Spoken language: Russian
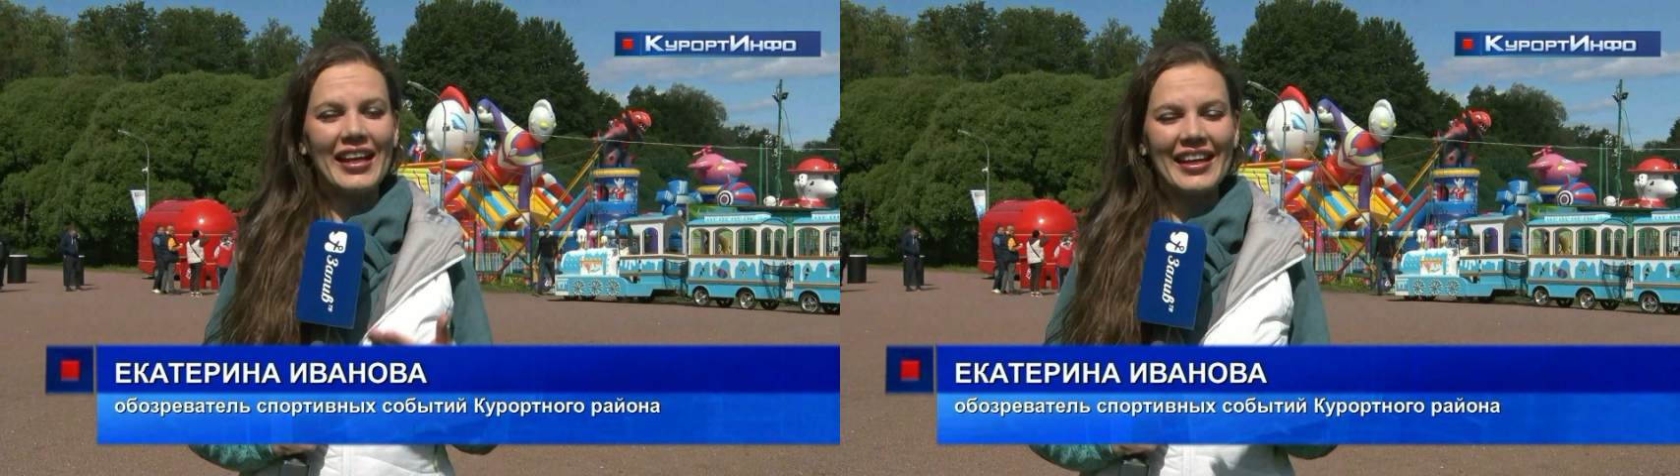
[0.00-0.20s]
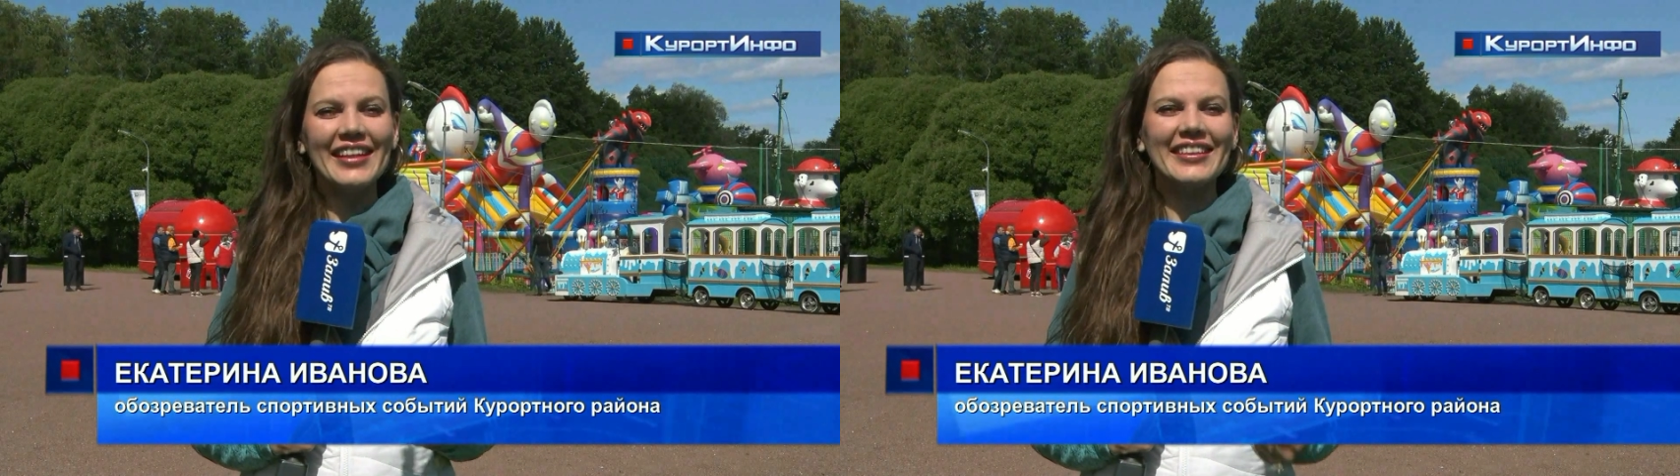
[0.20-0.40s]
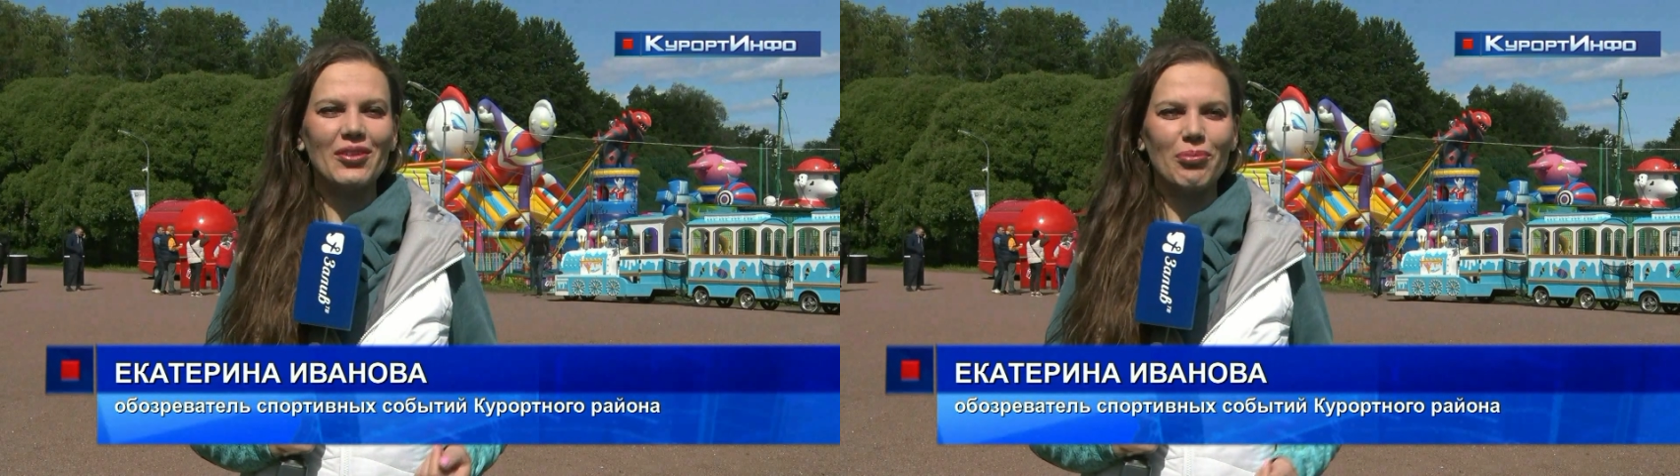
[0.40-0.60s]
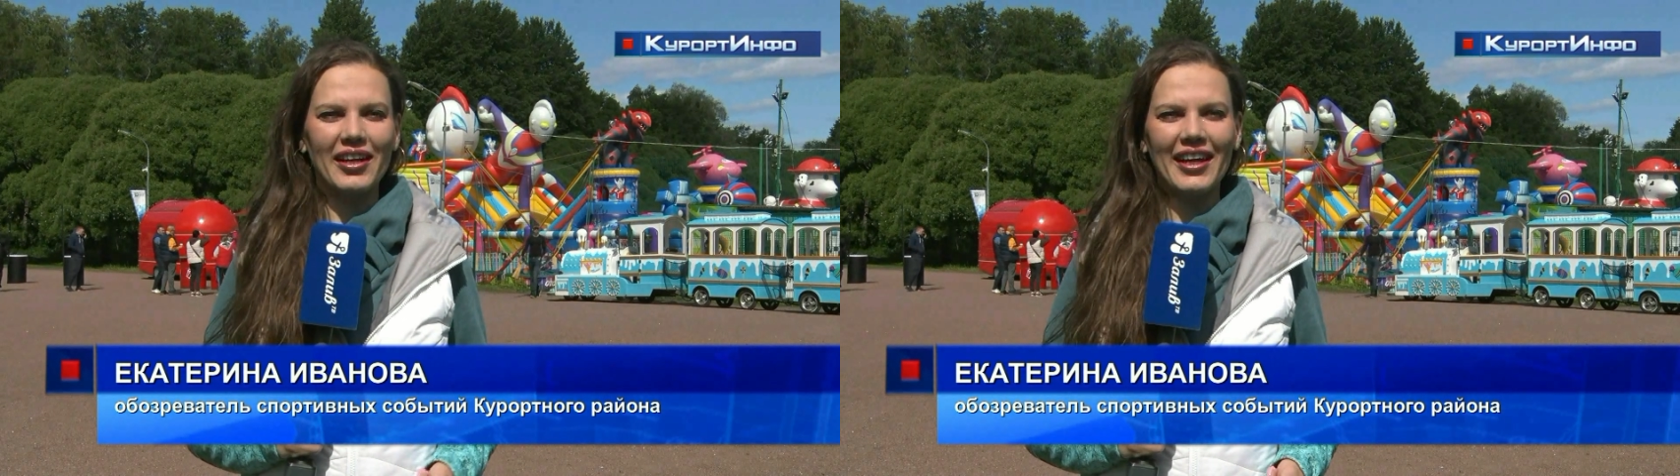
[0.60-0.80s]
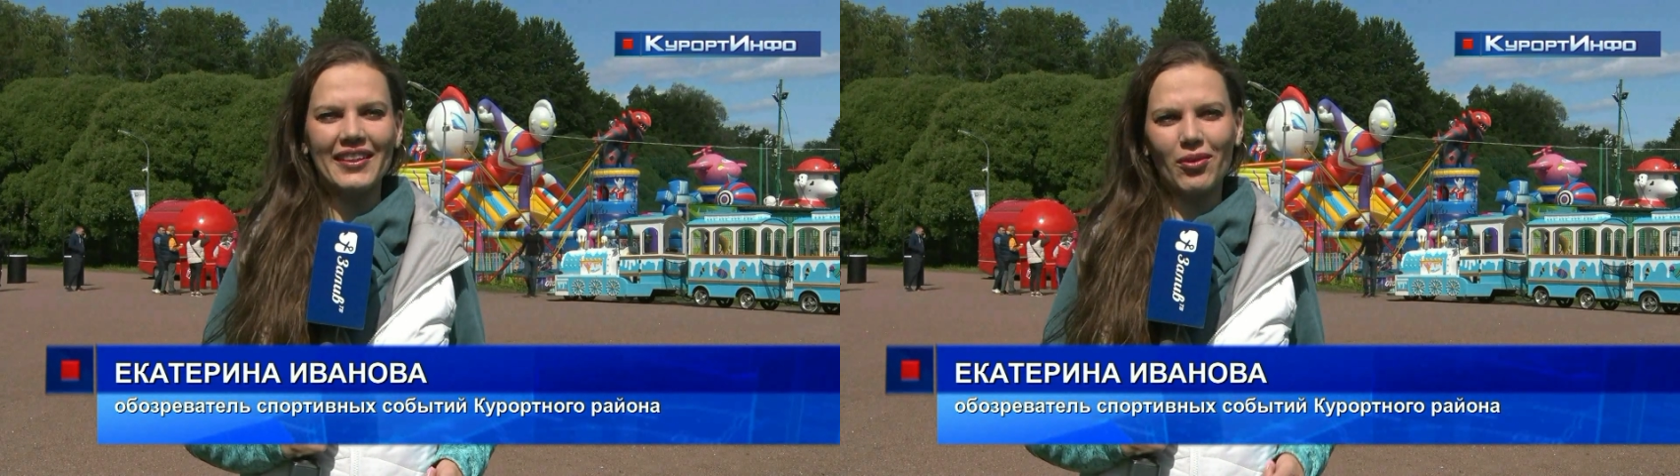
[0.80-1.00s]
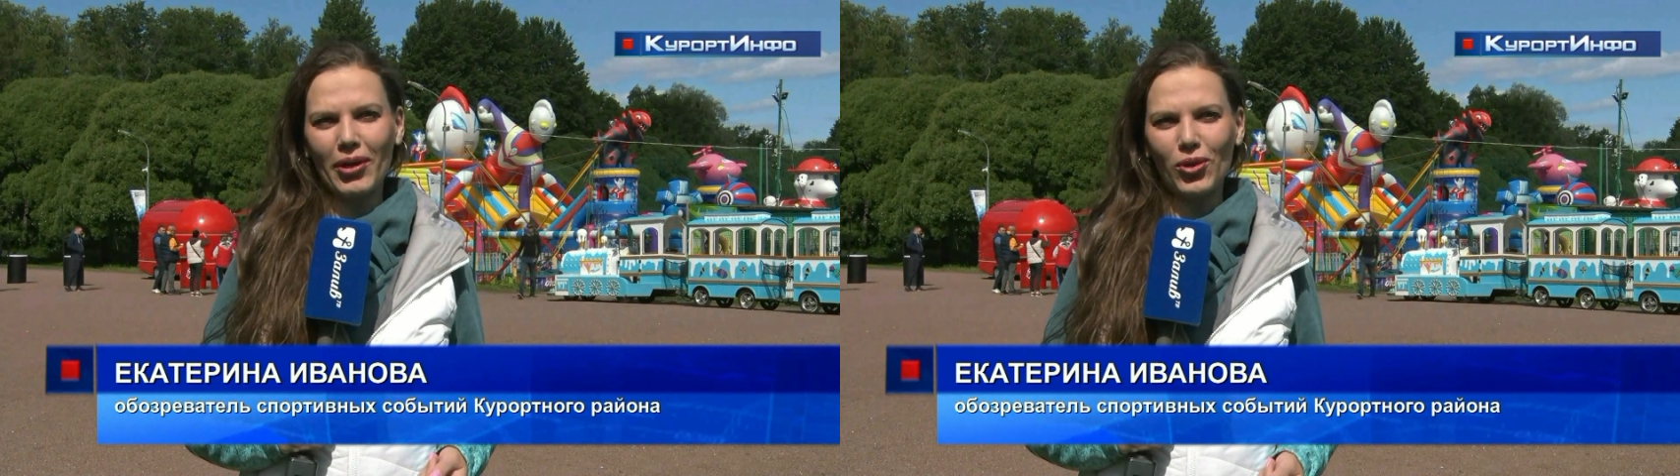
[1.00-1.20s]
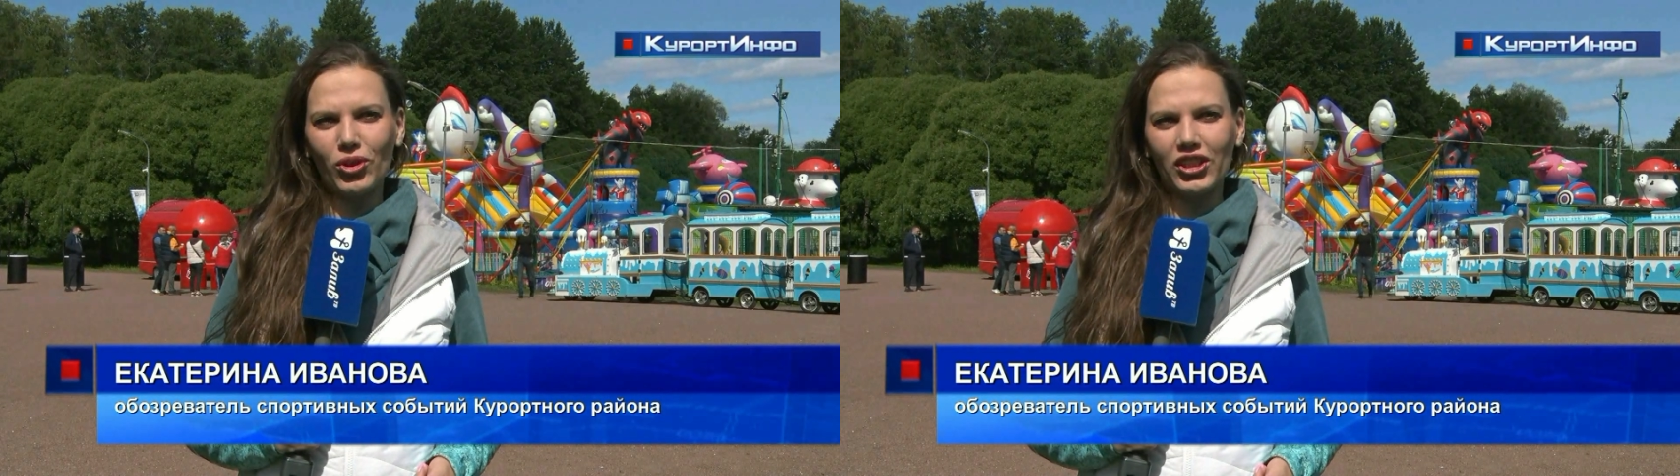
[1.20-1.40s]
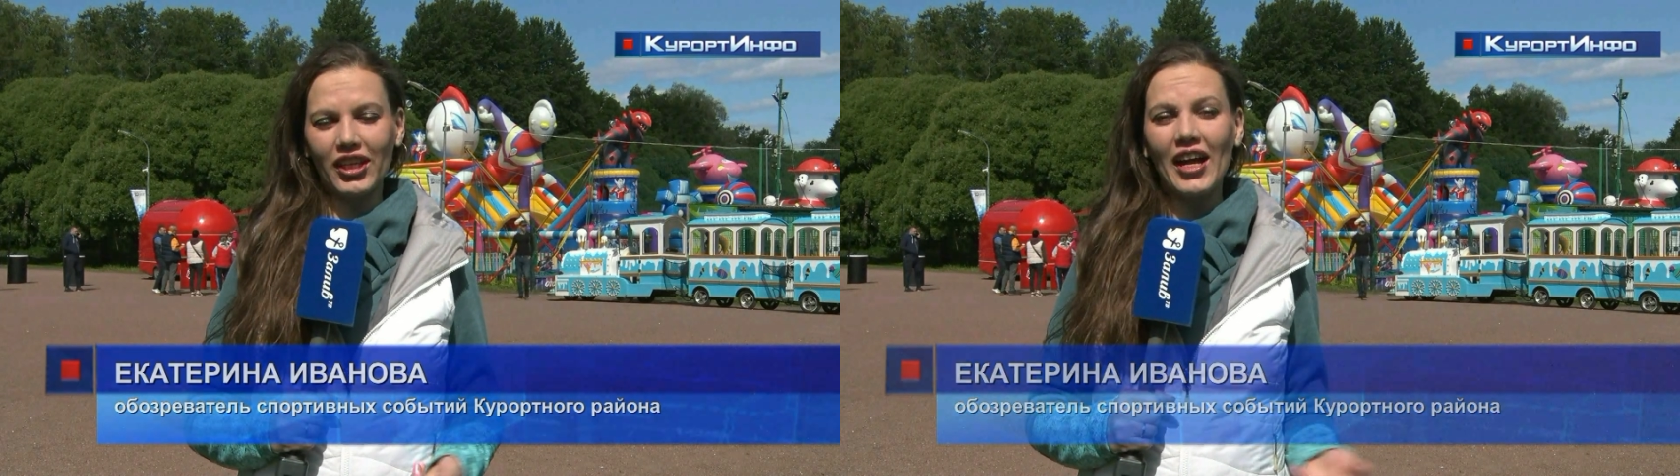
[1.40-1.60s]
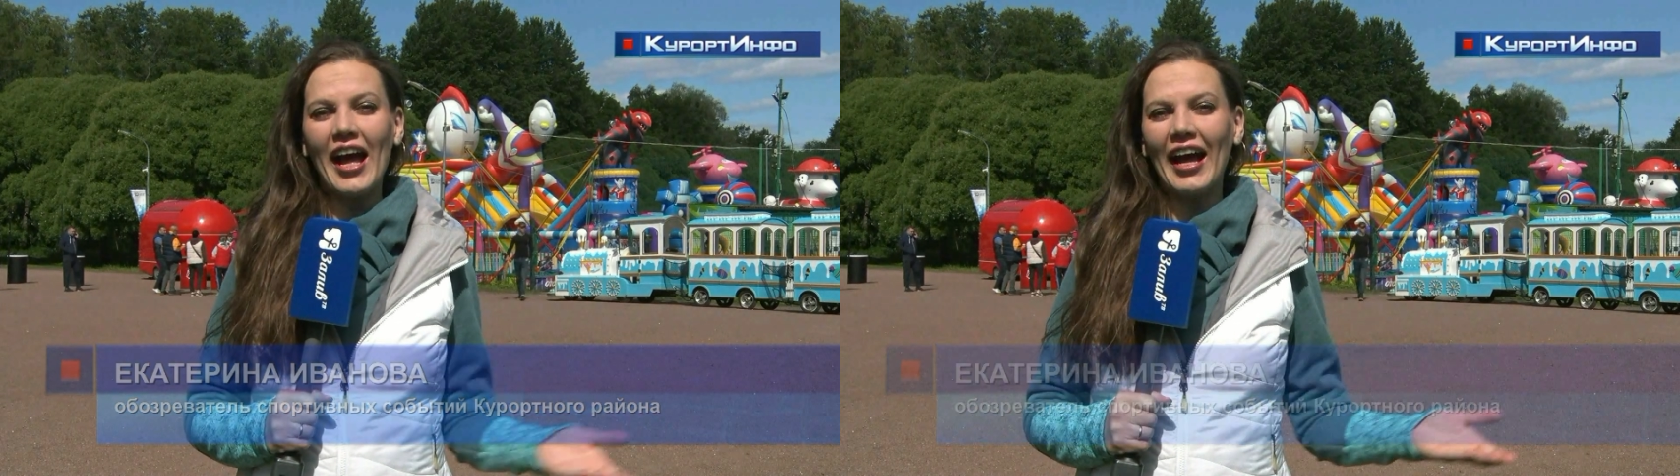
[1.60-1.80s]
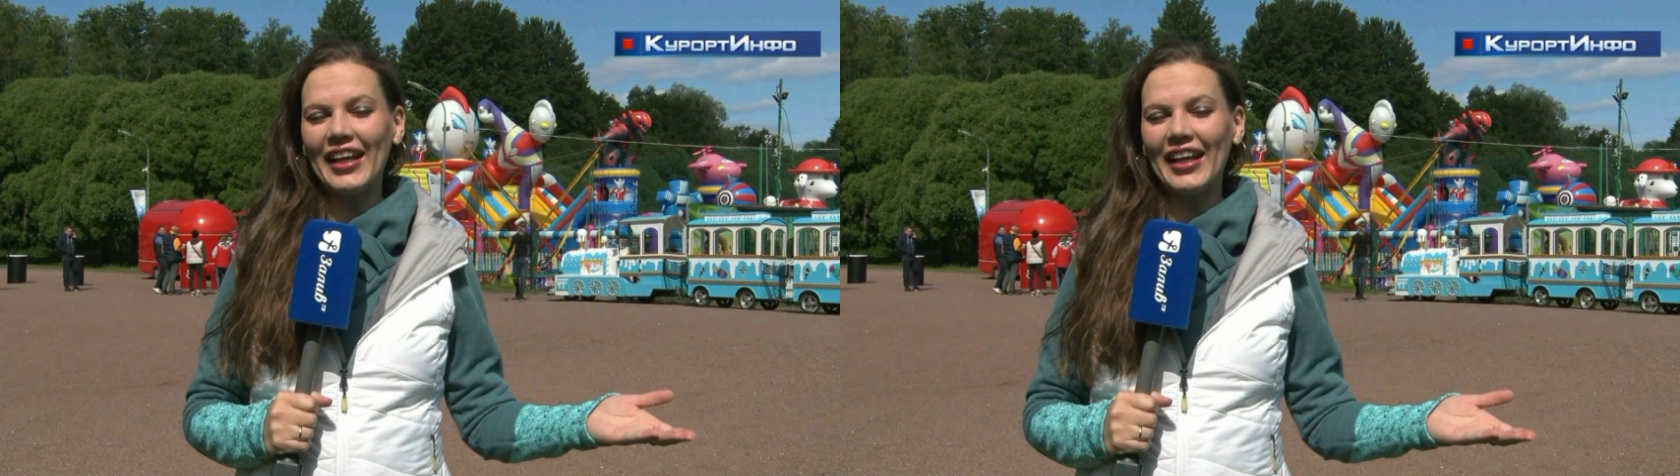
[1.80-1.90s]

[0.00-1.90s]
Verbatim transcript: Лето набирает обороты,